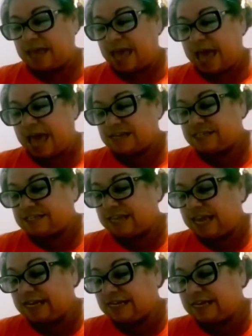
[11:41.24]
As
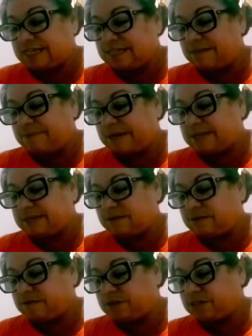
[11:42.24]
técnicas de
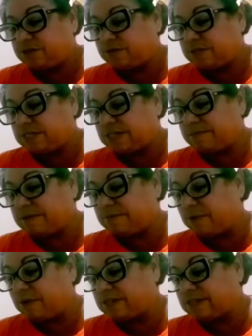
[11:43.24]
separação de misturas também
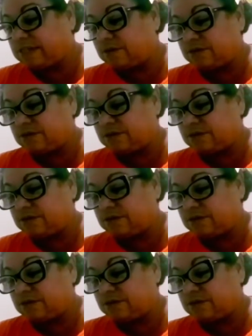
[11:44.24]
podem ser